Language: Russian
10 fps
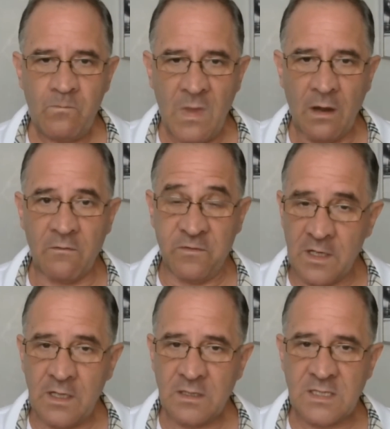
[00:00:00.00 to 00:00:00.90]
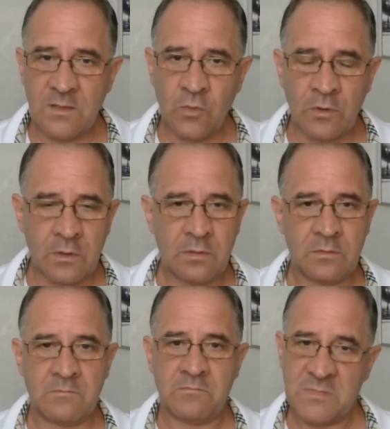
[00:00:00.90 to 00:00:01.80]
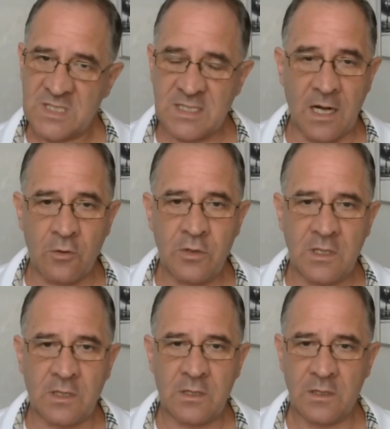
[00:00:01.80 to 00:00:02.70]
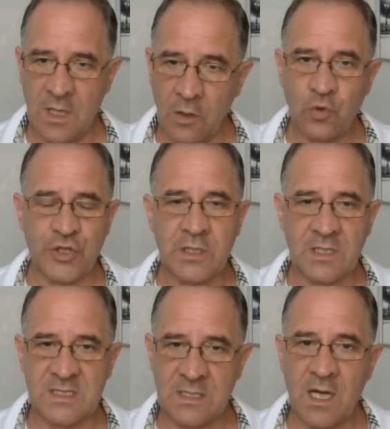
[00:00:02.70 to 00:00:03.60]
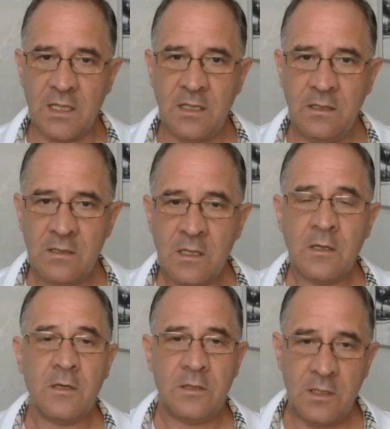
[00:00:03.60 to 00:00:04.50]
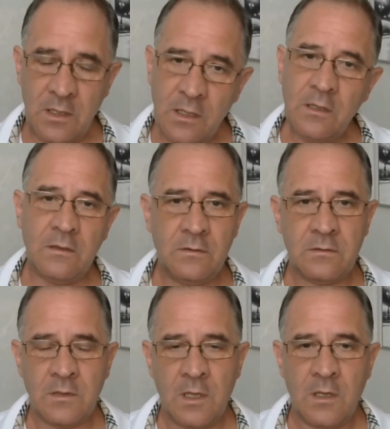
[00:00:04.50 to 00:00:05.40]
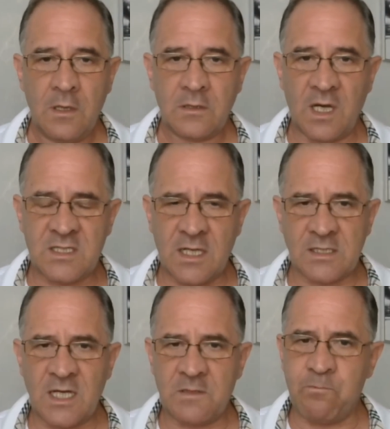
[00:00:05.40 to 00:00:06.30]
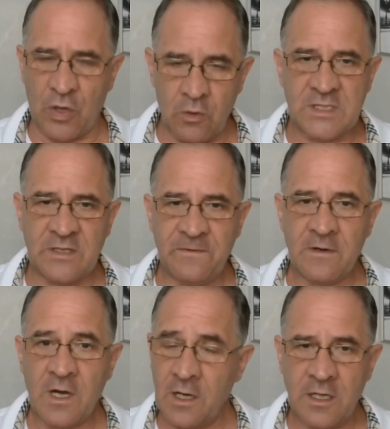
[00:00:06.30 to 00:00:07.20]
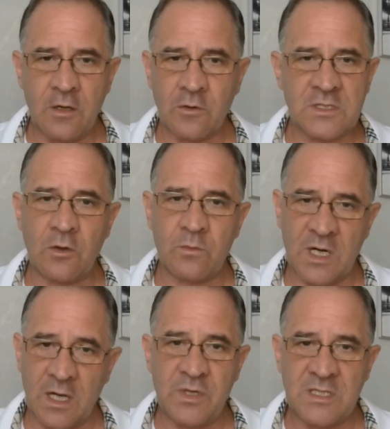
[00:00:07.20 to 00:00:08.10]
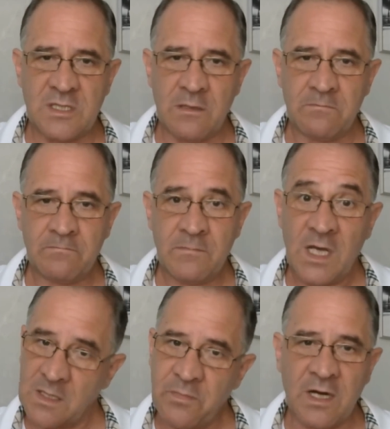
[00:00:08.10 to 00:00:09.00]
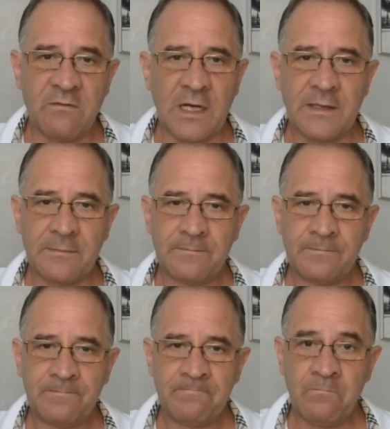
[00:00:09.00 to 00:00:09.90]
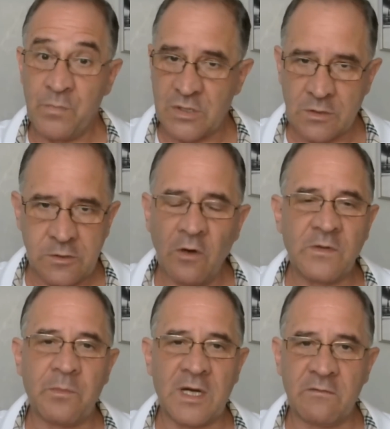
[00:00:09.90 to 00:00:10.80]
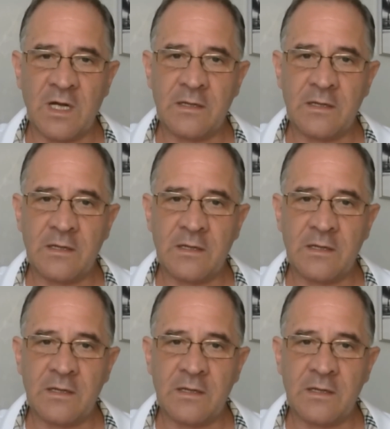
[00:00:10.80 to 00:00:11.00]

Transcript: вы, Тимур, сторонник научных знаний и, так сказать, против религиозного мракобесия. Это похвально. Безусловно, похвально.